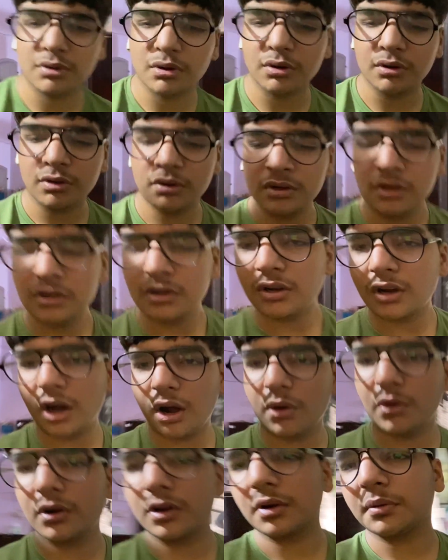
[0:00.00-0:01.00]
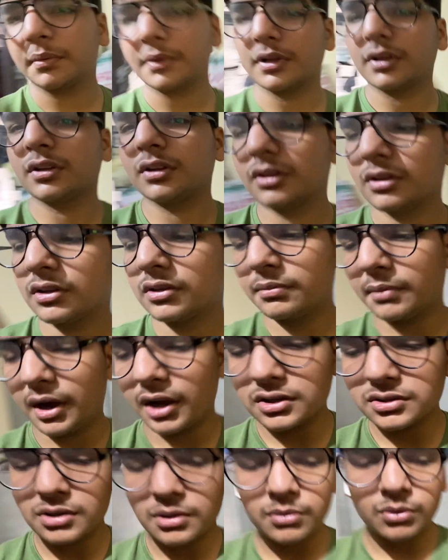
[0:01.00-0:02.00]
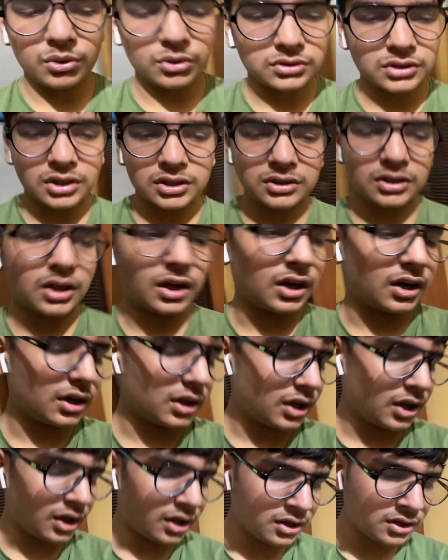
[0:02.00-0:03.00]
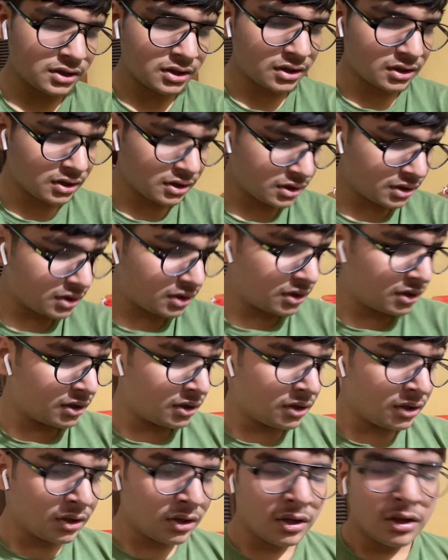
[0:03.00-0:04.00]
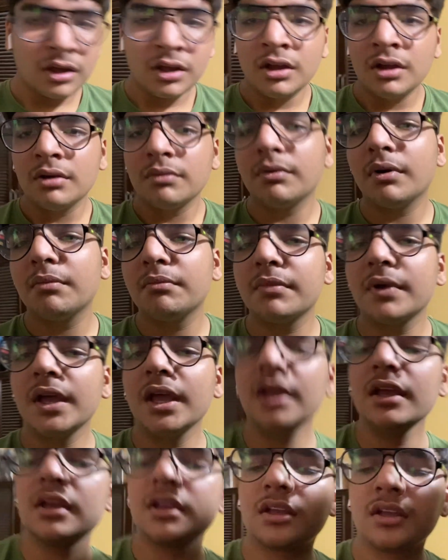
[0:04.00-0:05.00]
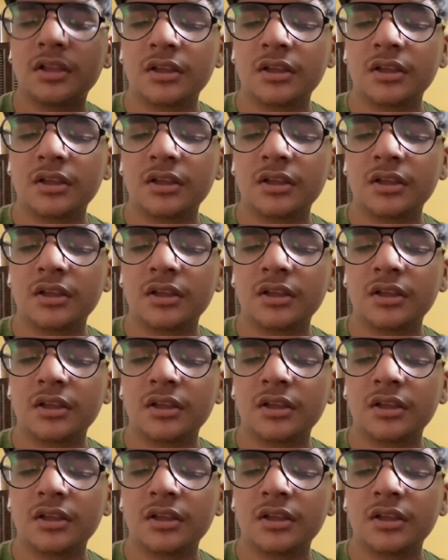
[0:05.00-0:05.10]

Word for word: वो काउंटर पे भाई साहब और दर्द कर रही है मम्मी